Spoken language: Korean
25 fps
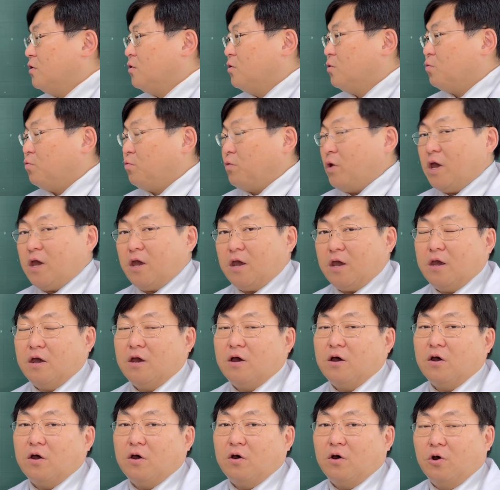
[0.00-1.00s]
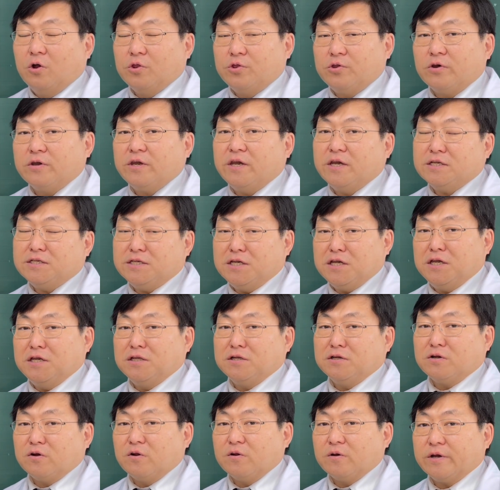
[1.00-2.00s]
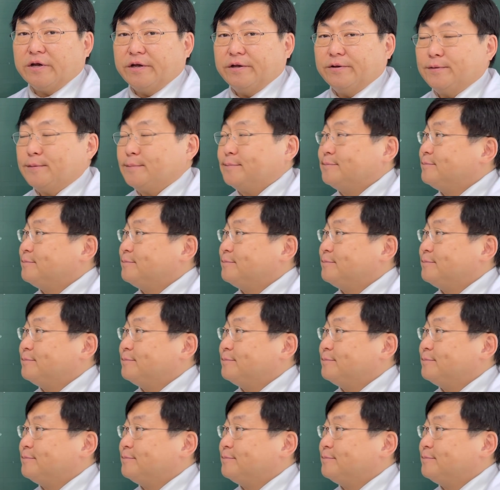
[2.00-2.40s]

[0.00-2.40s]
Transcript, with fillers: 왜 어떻게 생기는 걸까요?